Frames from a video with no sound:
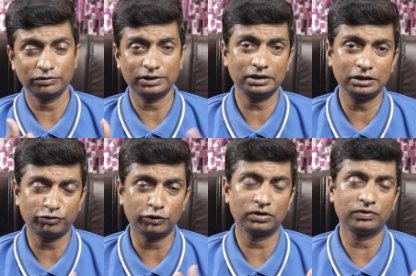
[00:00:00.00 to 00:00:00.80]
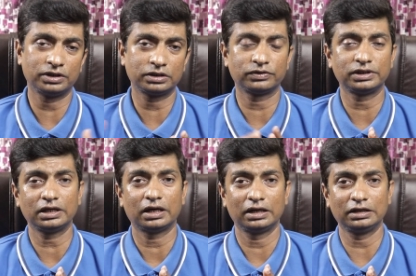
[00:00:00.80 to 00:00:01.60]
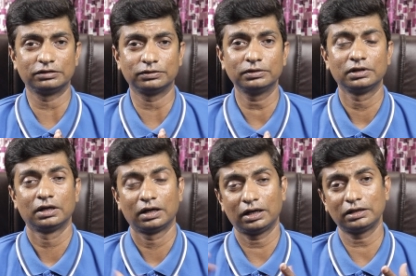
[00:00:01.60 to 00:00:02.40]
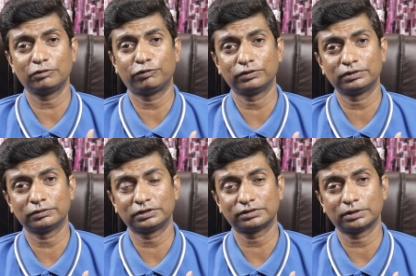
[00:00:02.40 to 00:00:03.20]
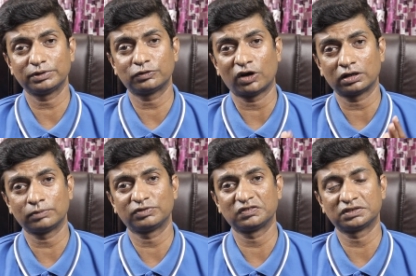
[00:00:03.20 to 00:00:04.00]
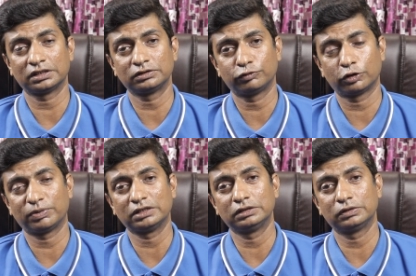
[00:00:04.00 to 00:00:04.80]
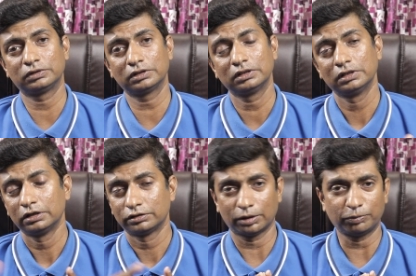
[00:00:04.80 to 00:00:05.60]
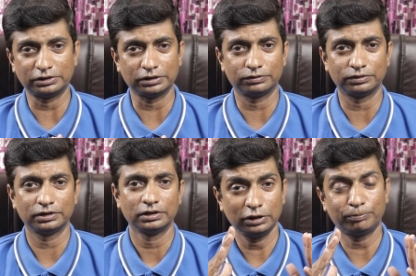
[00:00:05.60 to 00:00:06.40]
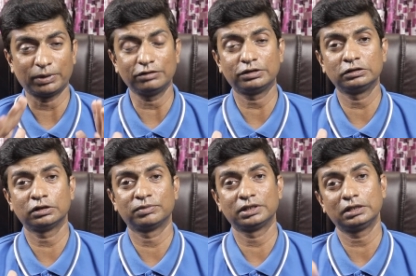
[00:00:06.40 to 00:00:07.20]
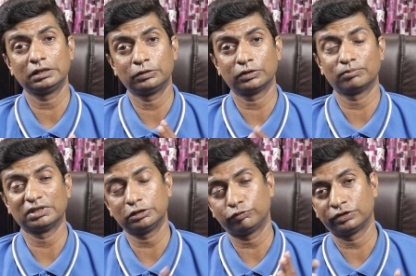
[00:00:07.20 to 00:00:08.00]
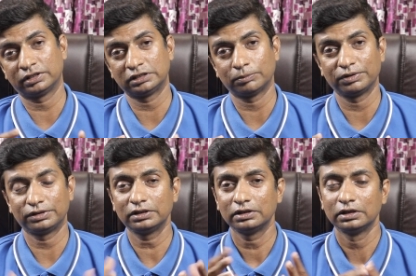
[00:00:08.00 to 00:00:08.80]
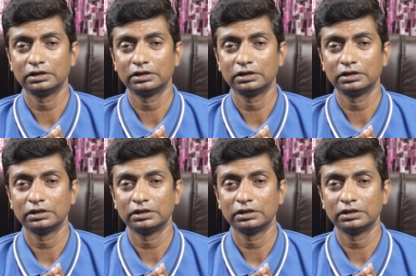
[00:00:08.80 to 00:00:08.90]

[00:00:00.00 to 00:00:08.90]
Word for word: ఇవన్నీ ఫోన్లో ఉన్నటువంటి హైలైట్స్ అలాగే ఈ ఫోన్ వచ్చేటప్పుడు క్వాల్కామ్ క్విక్ ఛార్జ్ ఫోర్ పాయింట్ జీరోకి సపోర్ట్ చేస్తుంది సో ఈ ప్రైస్ రేంజ్లో మనకి ఇది ఒక మంచి ఫోన్ అని చెప్పేసి